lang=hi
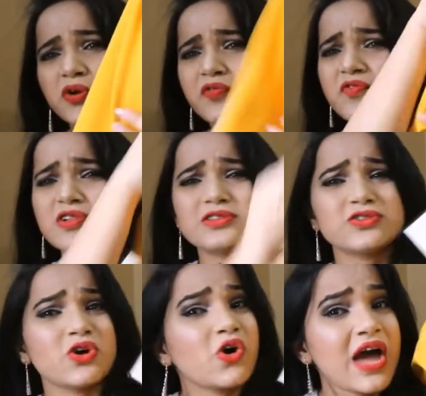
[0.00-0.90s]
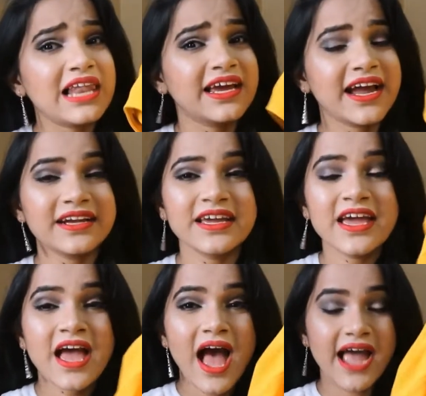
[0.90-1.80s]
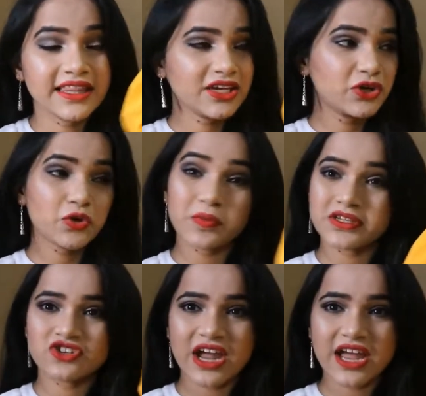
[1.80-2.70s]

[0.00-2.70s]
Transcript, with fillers: ब्यूटिफुल सो एलिगेंट I think you must